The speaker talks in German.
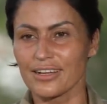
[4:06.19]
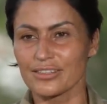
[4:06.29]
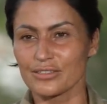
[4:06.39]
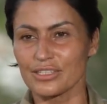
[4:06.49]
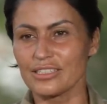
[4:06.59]

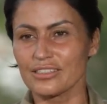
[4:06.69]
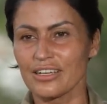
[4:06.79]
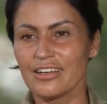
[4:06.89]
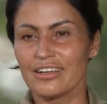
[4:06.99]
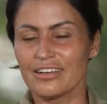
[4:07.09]
Also ich
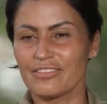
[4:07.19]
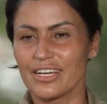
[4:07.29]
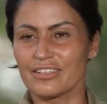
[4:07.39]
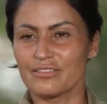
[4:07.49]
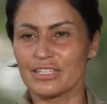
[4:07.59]

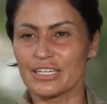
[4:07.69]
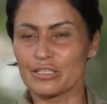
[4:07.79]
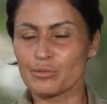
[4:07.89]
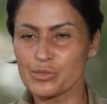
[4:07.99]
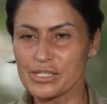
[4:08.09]
werde wieder
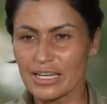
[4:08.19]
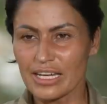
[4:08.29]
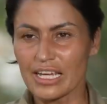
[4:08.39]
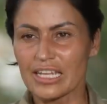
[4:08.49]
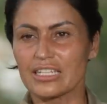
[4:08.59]
in die Musik
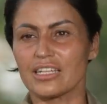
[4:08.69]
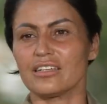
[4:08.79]
gehen.